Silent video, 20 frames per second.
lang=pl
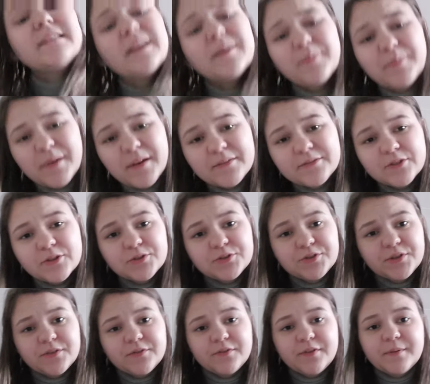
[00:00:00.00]
Na pewno już
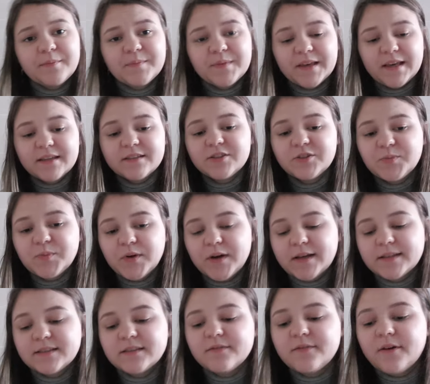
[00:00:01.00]
ją Wam kiedyś
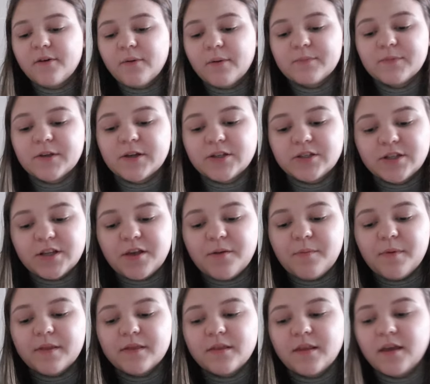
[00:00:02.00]
pokazywałam, także nie
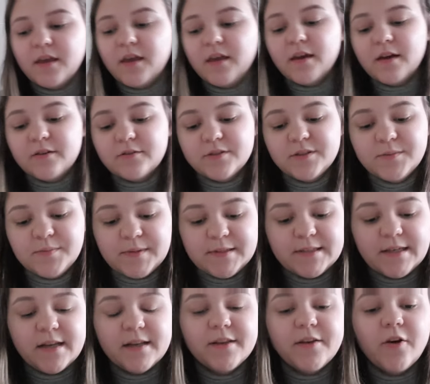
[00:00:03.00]
będę jej jakoś
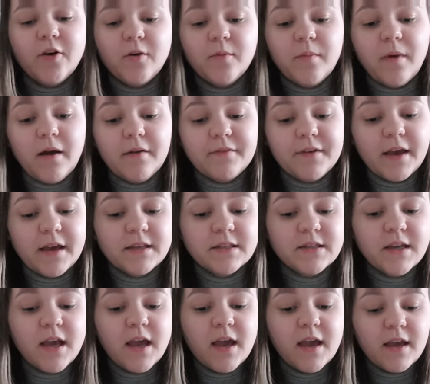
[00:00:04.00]
specjalnie omawiać.
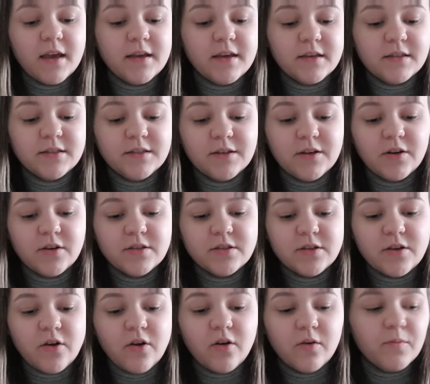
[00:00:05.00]
Jeśli
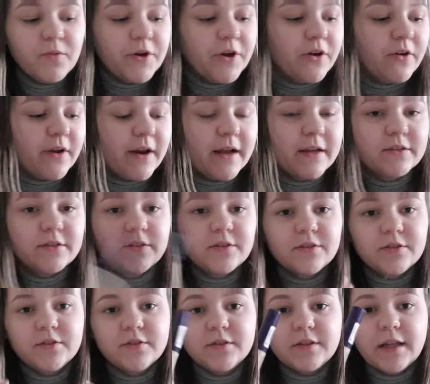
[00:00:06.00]
chodzi o mój
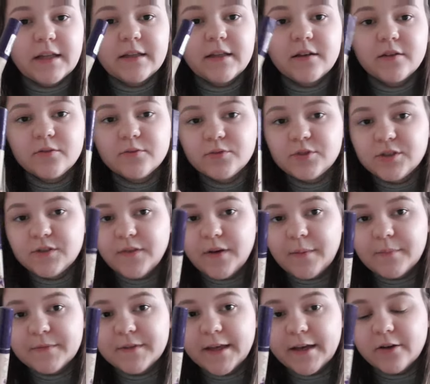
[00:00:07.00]
korektor, to nadal
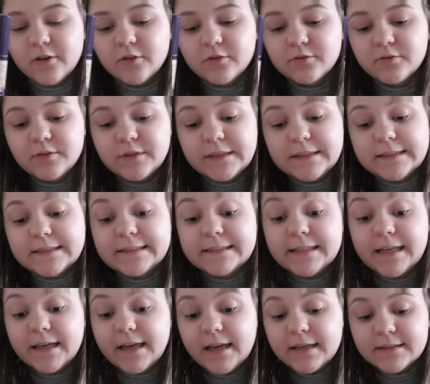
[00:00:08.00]
używam tego, który jest
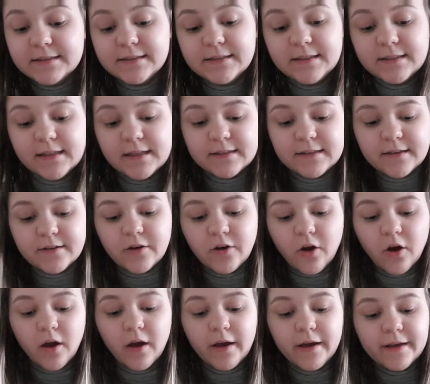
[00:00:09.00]
za jasny,
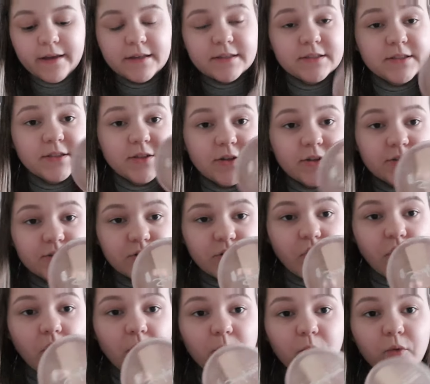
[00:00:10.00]
dlatego jeśli
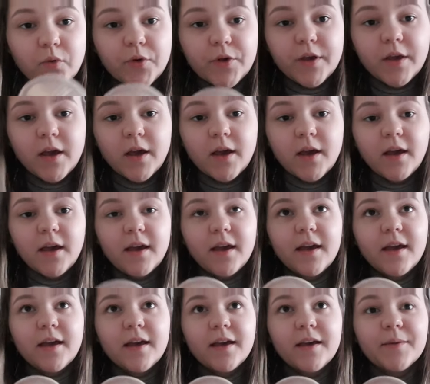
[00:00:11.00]
chodzi o mój
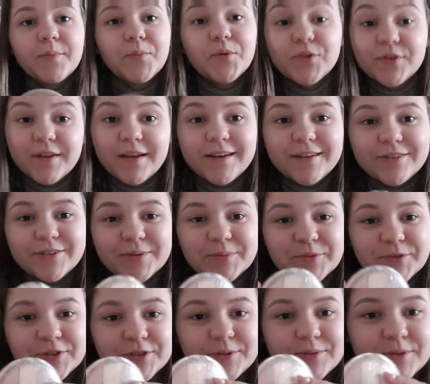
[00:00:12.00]
puder, to
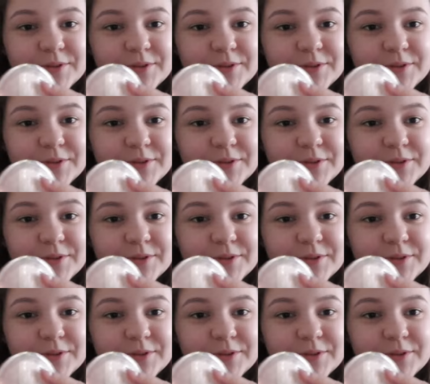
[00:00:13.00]
muszę